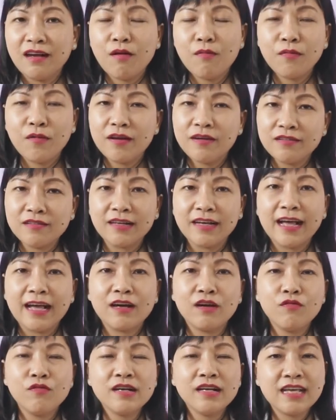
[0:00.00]
không có được
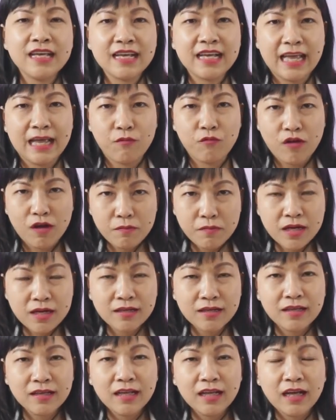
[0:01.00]
ăn uống kiêng khem quá mức
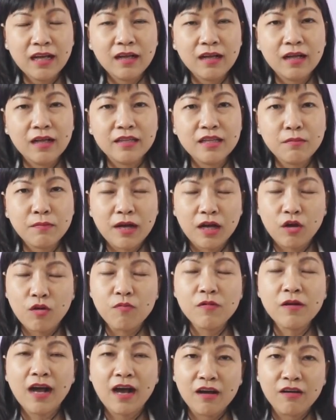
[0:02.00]
nhưng mà
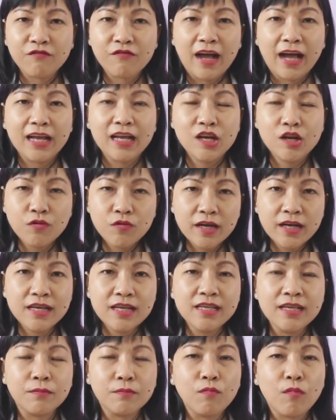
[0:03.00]
cũng cần phải lưu
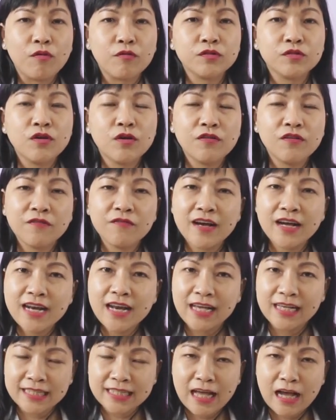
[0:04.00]
ý những một số cái vấn
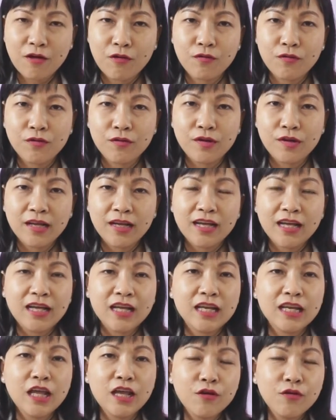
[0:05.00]
đề sau
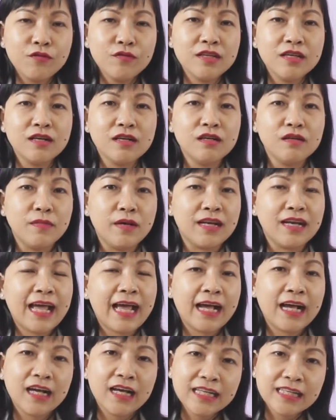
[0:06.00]
nếu như người bệnh
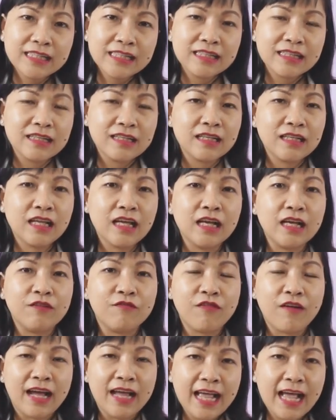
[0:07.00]
ăn ít thì
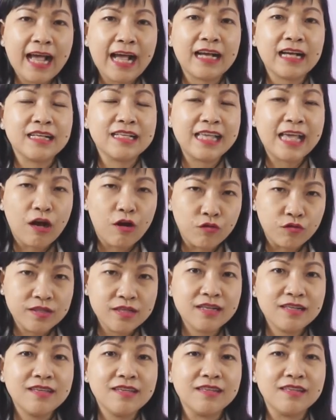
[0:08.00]
phải ăn giàu
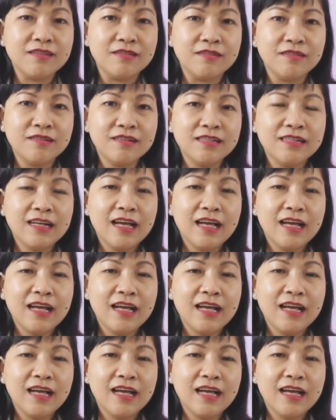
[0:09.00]
chất dinh dưỡng